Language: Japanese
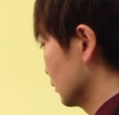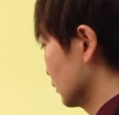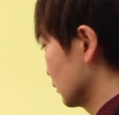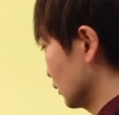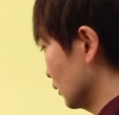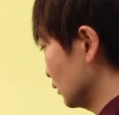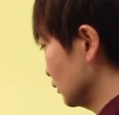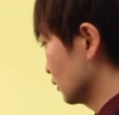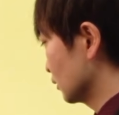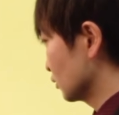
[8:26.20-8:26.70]

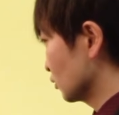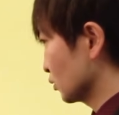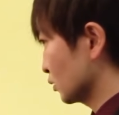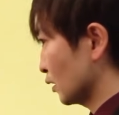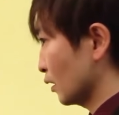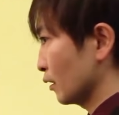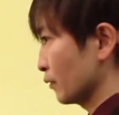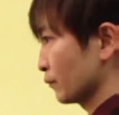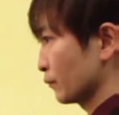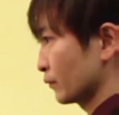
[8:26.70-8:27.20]
ね。そし
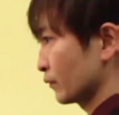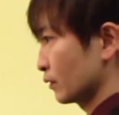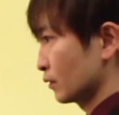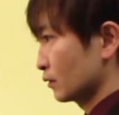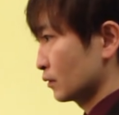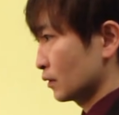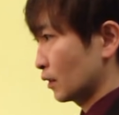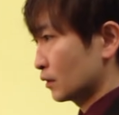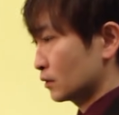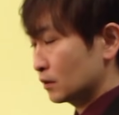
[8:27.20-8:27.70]
て、
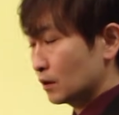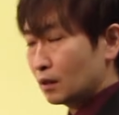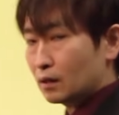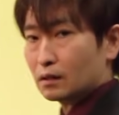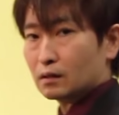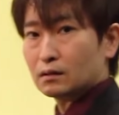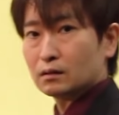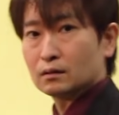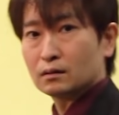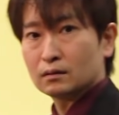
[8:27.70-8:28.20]
決し
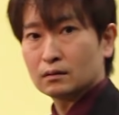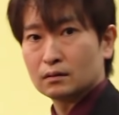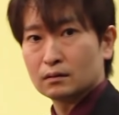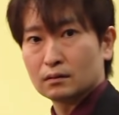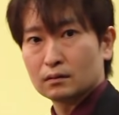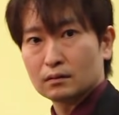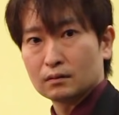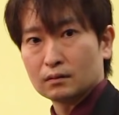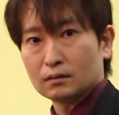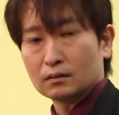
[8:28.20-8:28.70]
て、
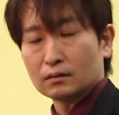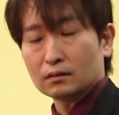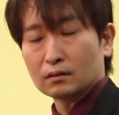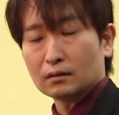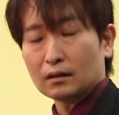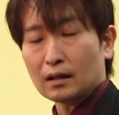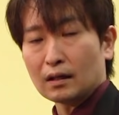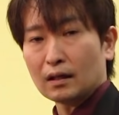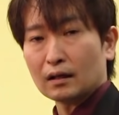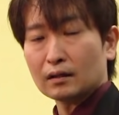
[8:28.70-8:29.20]

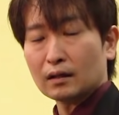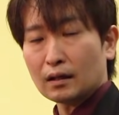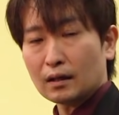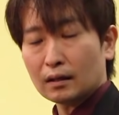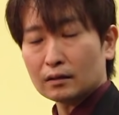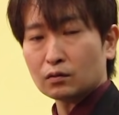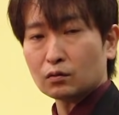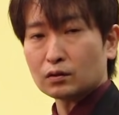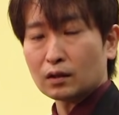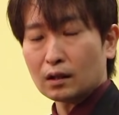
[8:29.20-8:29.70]

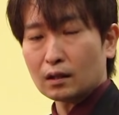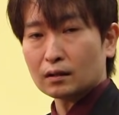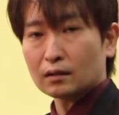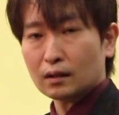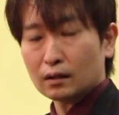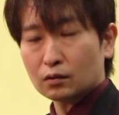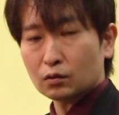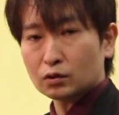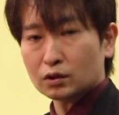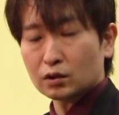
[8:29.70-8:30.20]
長々と
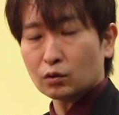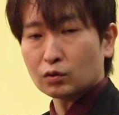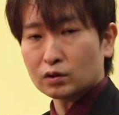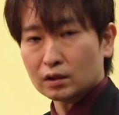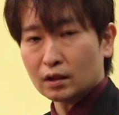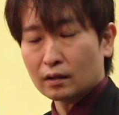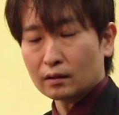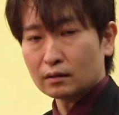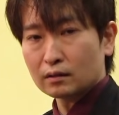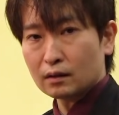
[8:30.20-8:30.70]
ダラダラと授業
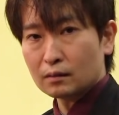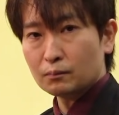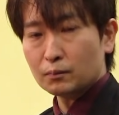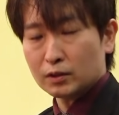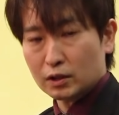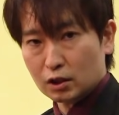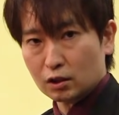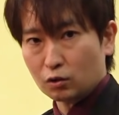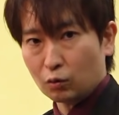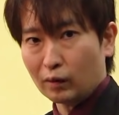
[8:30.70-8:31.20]
しない。ね。
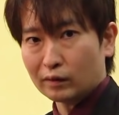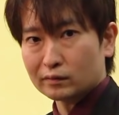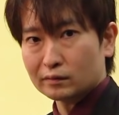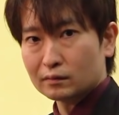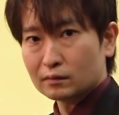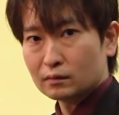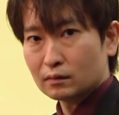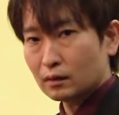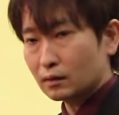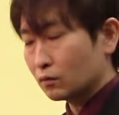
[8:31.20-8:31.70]
ピシッと終わる。
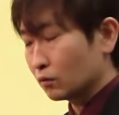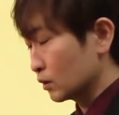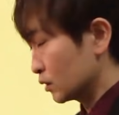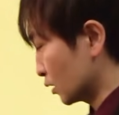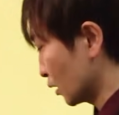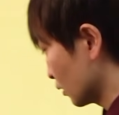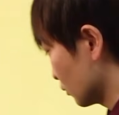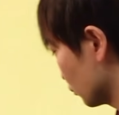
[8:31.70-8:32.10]
ね。これ時間、